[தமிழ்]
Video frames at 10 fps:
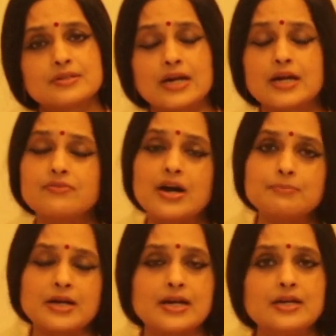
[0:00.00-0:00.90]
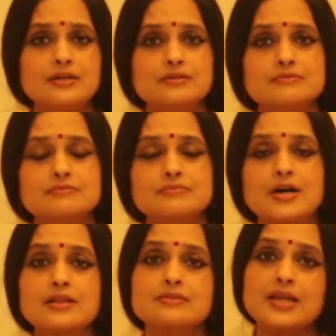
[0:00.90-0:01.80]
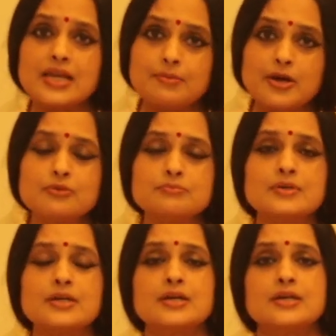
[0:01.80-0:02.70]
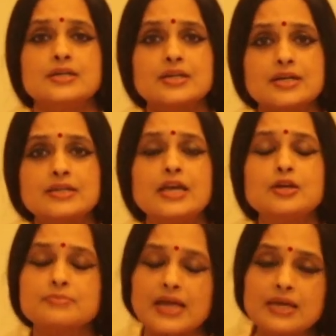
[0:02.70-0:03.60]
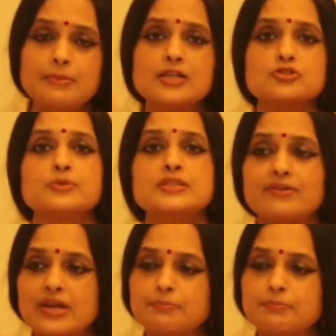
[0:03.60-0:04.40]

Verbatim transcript: நகர்வாழ் மக்கள் அத்தனை பேரும் இரு கையையும் தலைமையில் சுமந்து அவளை